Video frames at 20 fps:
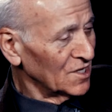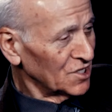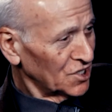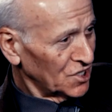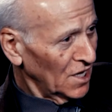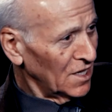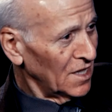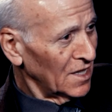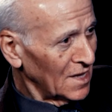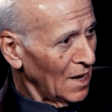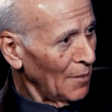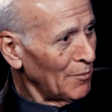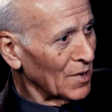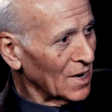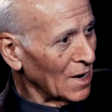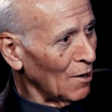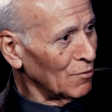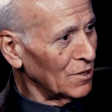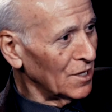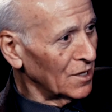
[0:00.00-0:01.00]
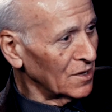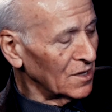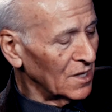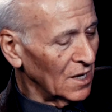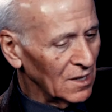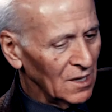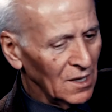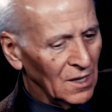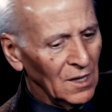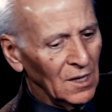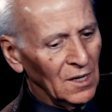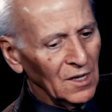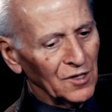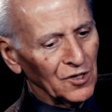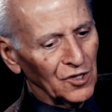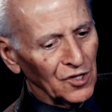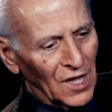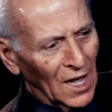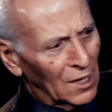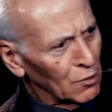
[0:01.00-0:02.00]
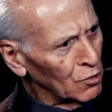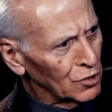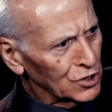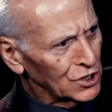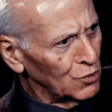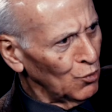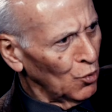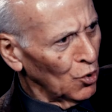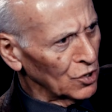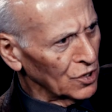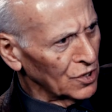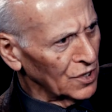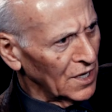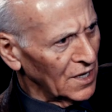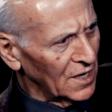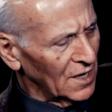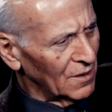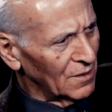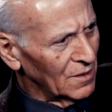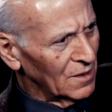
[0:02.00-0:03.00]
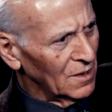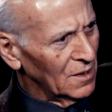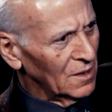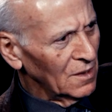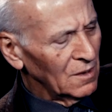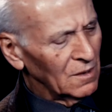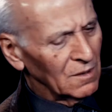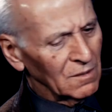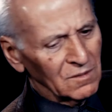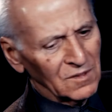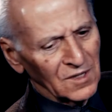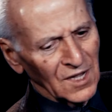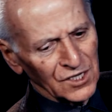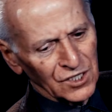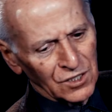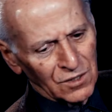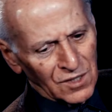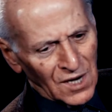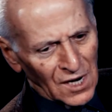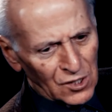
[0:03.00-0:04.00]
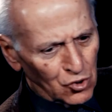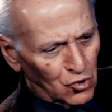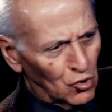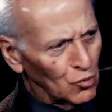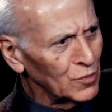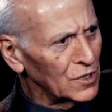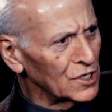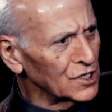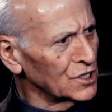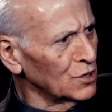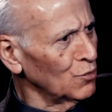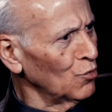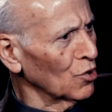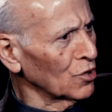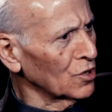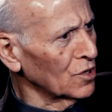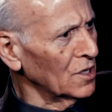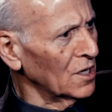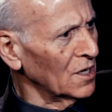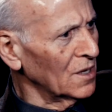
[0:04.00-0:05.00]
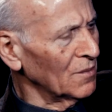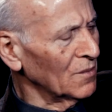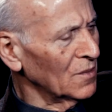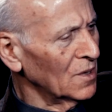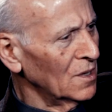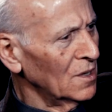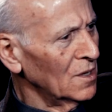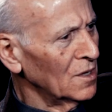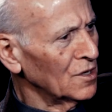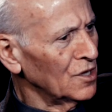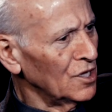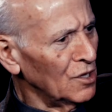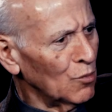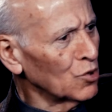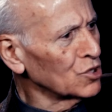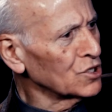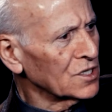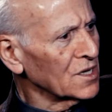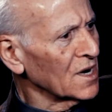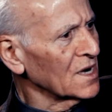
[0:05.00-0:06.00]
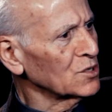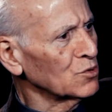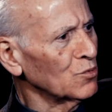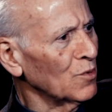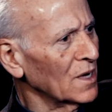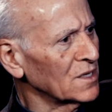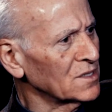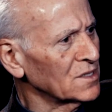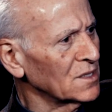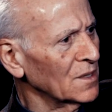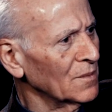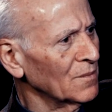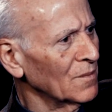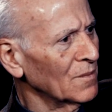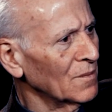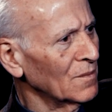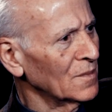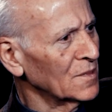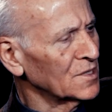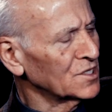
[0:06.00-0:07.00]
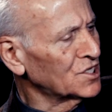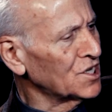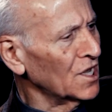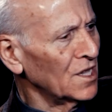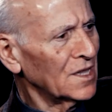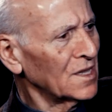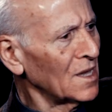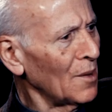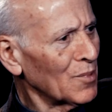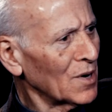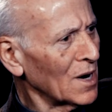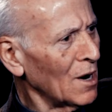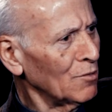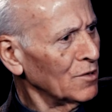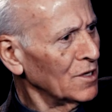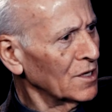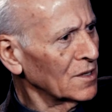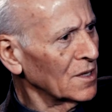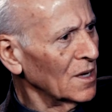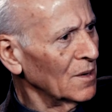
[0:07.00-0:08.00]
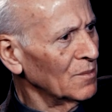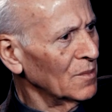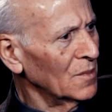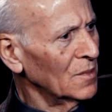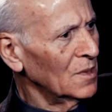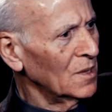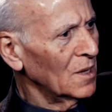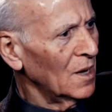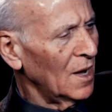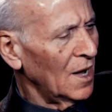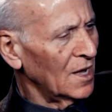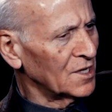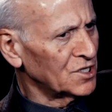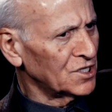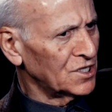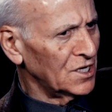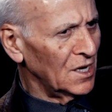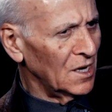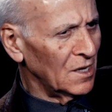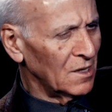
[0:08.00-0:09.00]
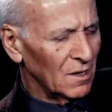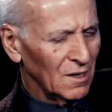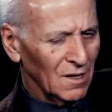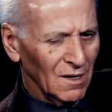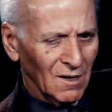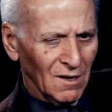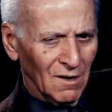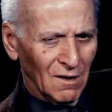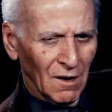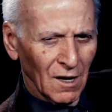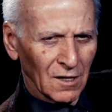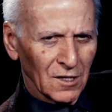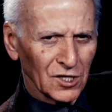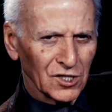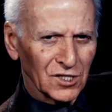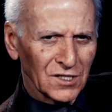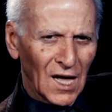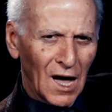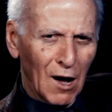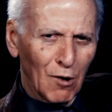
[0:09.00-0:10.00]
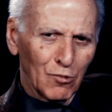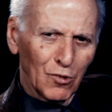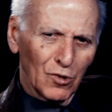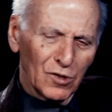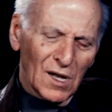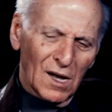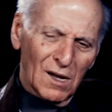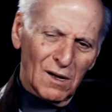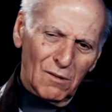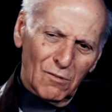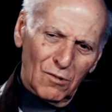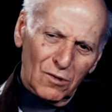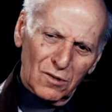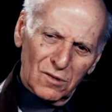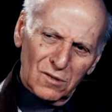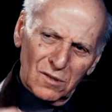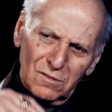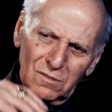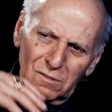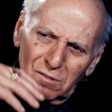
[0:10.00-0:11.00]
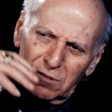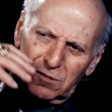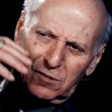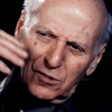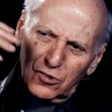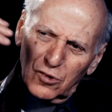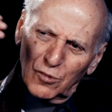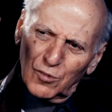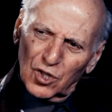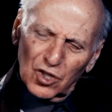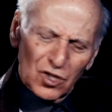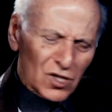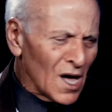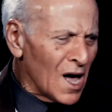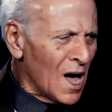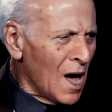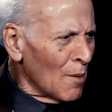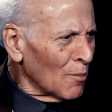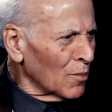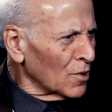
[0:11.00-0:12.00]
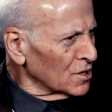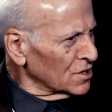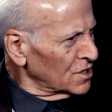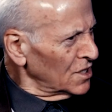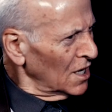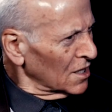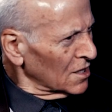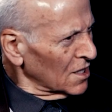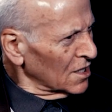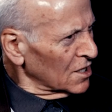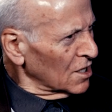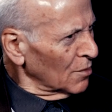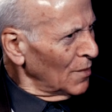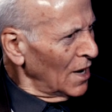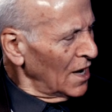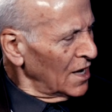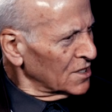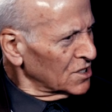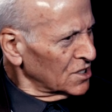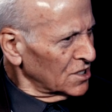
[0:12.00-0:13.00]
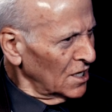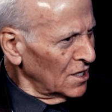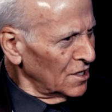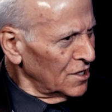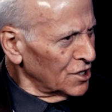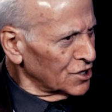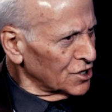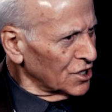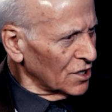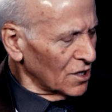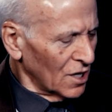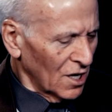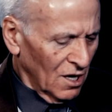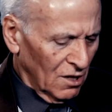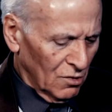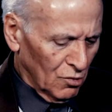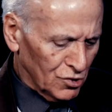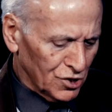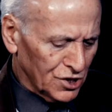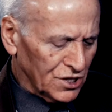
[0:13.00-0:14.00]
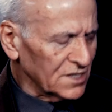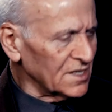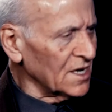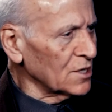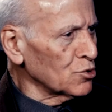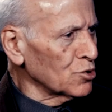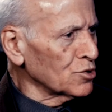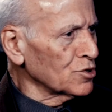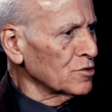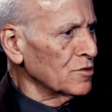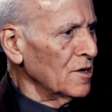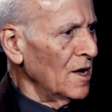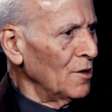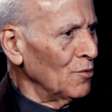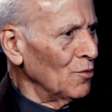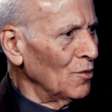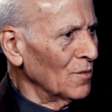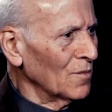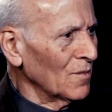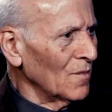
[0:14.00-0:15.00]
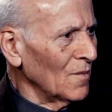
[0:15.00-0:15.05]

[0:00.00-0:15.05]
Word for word: Целенаправленно. Ни одно животное, даже разумное животное, не может развиваться целенаправленно. А цель это а ставлю на вот, чтобы там где-то это моя цель лежит, но сейчас осуществляю